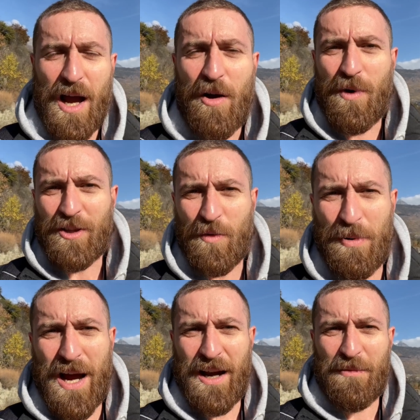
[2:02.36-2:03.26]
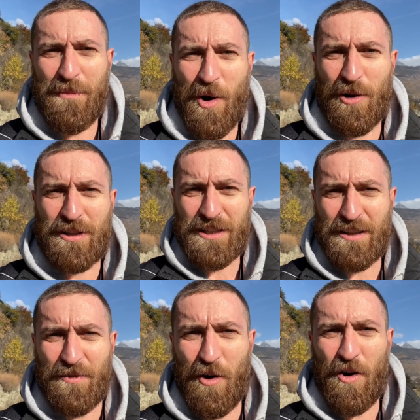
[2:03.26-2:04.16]
a quanto pare molti
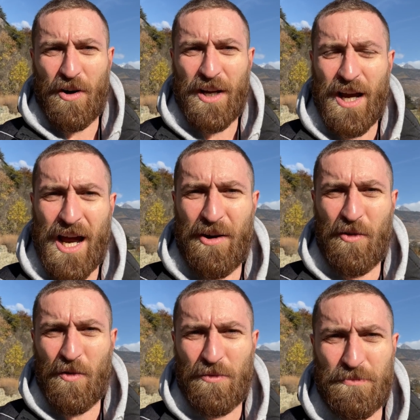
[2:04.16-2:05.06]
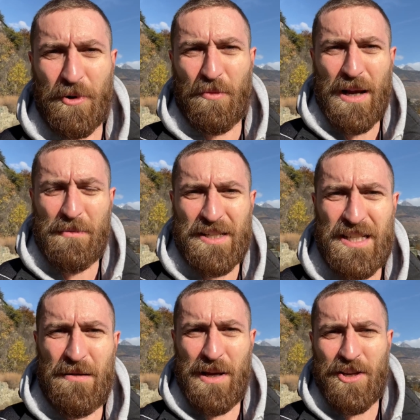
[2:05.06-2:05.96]
di voi hanno un problema
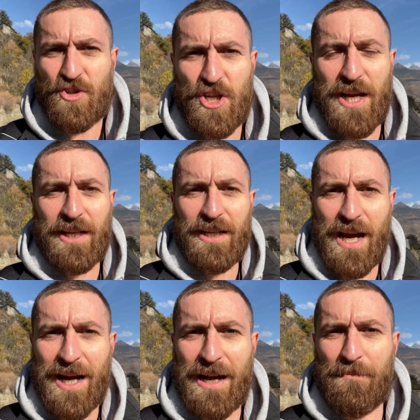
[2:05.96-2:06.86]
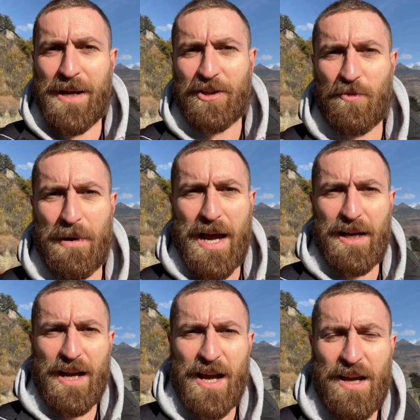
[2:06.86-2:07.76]
simile, c'è chi ha cambiato banca,